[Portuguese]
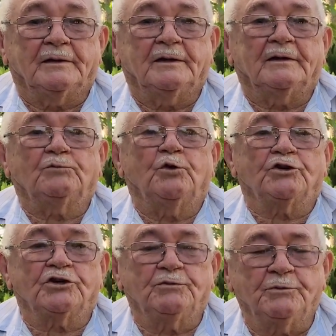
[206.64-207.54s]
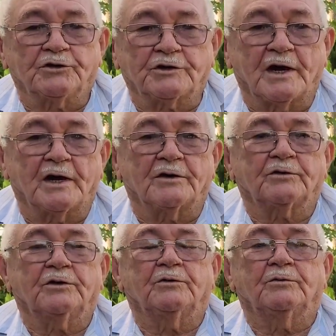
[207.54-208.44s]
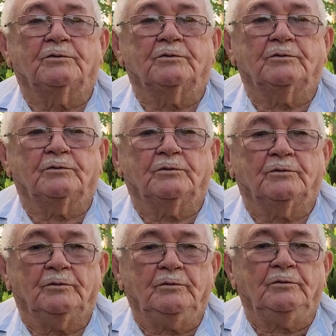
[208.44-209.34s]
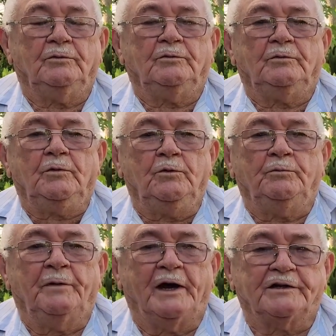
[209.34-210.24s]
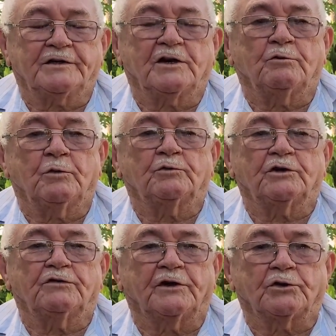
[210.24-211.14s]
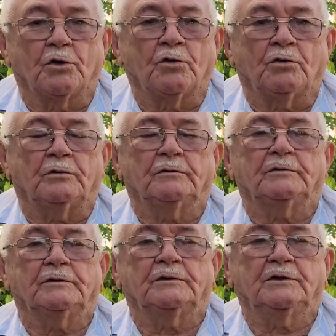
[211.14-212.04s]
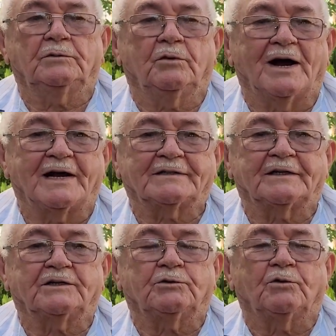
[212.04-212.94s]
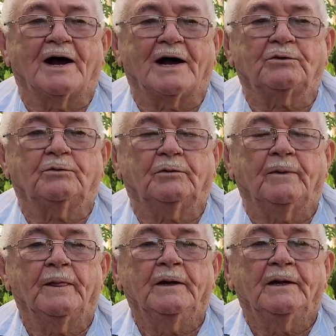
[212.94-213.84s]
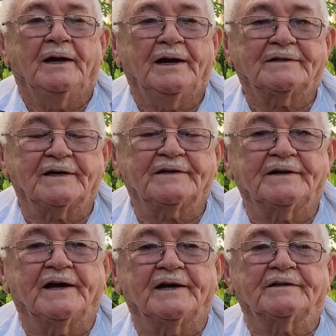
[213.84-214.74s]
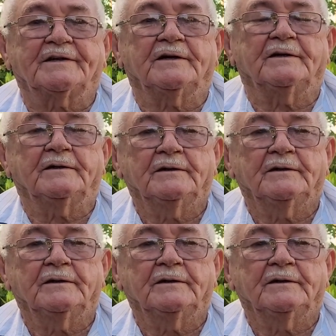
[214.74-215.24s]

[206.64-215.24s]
E com esses mistérios que o o mestre Salomão desvendou de Iuasca e Tiuaco essa ciência